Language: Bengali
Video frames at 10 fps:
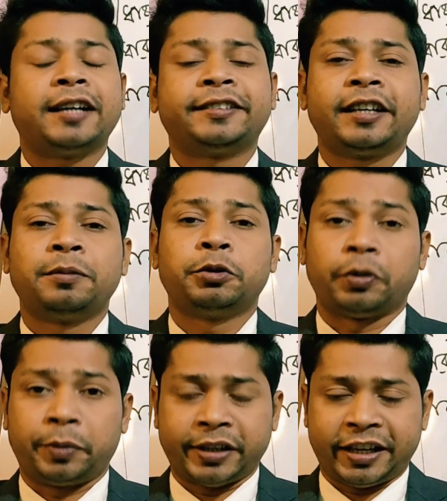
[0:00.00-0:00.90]
আজকের
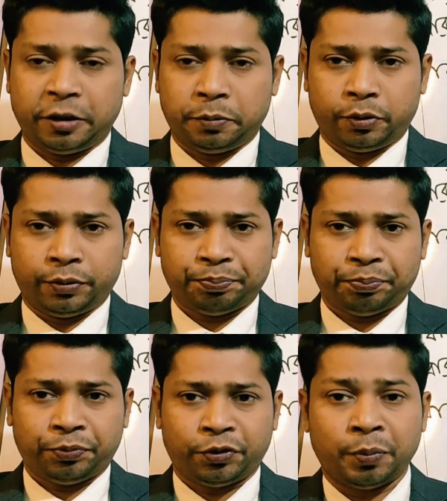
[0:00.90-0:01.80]
মতো বিদায় নিব
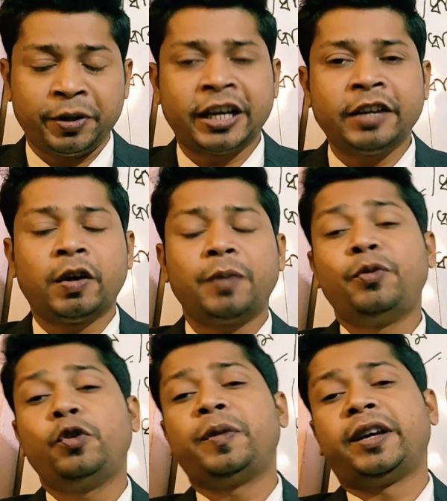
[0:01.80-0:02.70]
তো বিদায় নেওয়ার
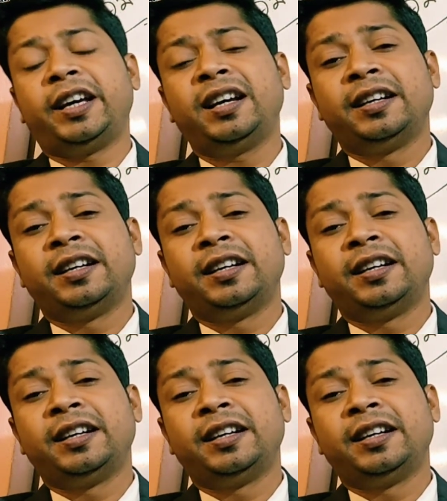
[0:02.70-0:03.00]
পূর্বে